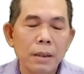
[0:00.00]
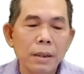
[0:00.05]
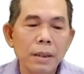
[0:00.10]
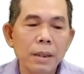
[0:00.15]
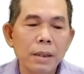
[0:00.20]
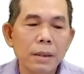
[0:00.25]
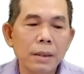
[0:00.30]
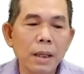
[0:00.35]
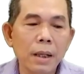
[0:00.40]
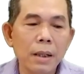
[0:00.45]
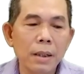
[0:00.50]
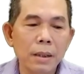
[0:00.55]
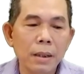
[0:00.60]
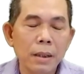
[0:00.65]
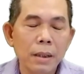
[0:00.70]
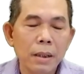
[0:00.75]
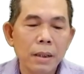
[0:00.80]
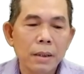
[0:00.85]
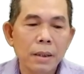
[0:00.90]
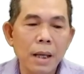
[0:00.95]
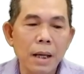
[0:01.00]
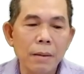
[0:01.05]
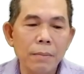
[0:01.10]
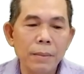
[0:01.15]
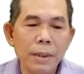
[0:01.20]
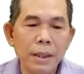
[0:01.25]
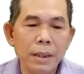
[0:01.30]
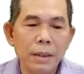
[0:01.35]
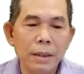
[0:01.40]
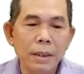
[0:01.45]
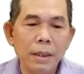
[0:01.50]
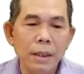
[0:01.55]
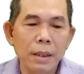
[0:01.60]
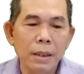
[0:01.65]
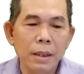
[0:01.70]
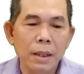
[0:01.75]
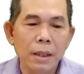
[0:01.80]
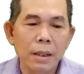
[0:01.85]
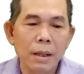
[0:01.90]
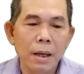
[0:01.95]
riêng tư đặc biệt
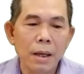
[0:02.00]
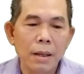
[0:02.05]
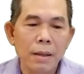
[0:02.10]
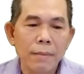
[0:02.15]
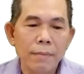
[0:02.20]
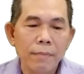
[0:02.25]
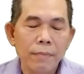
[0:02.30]
riêng nè đó